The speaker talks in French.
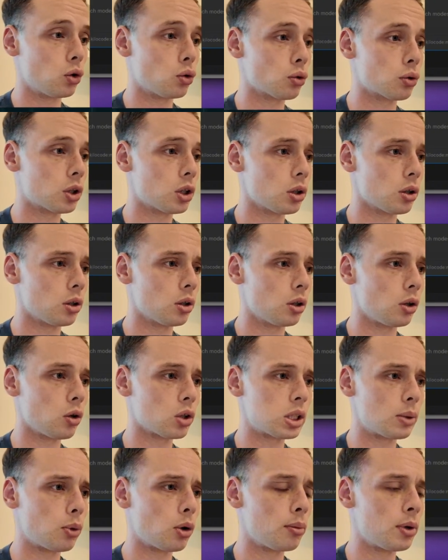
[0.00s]
Donc
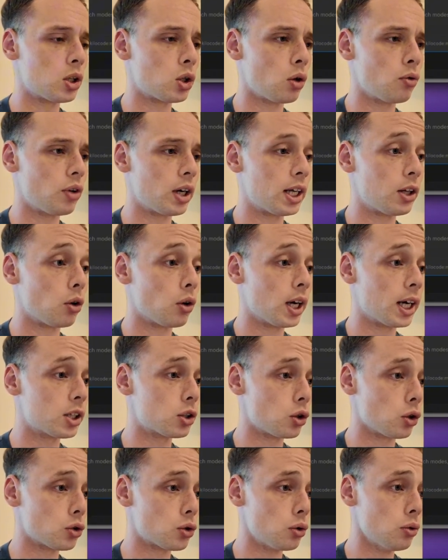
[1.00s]
dans un premier temps, on va aller dans
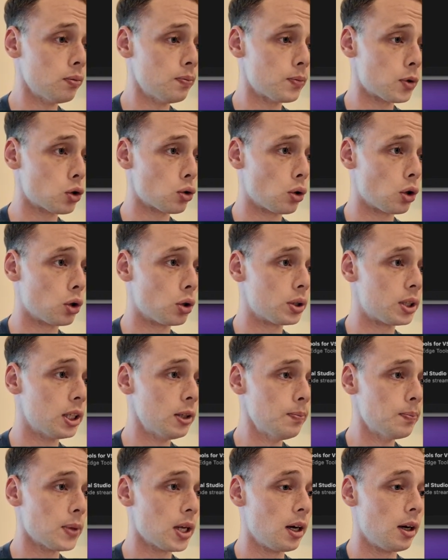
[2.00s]
Extension sur le
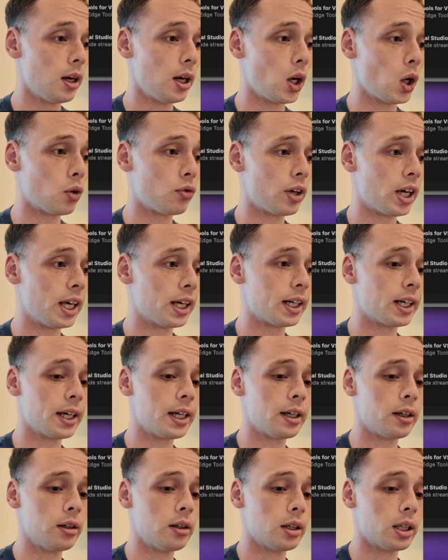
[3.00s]
côté et on va
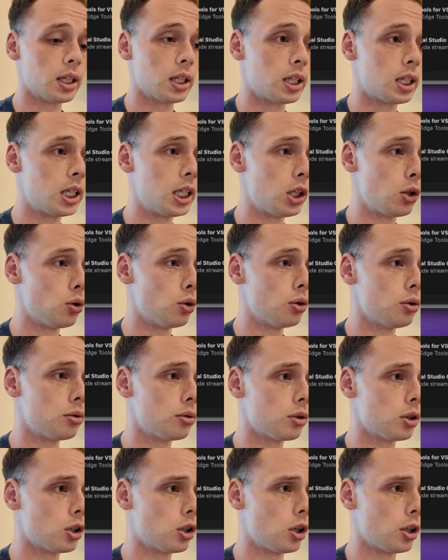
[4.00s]
écrire Kilo
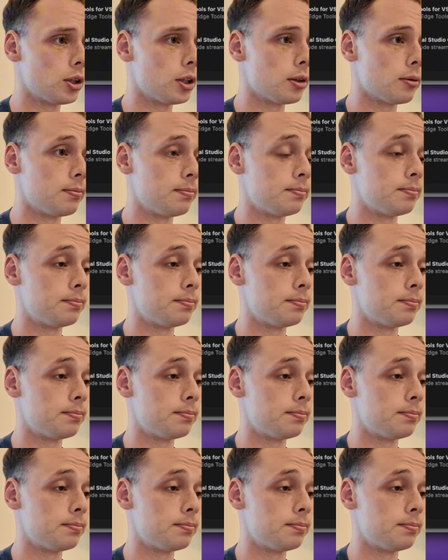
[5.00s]
Code.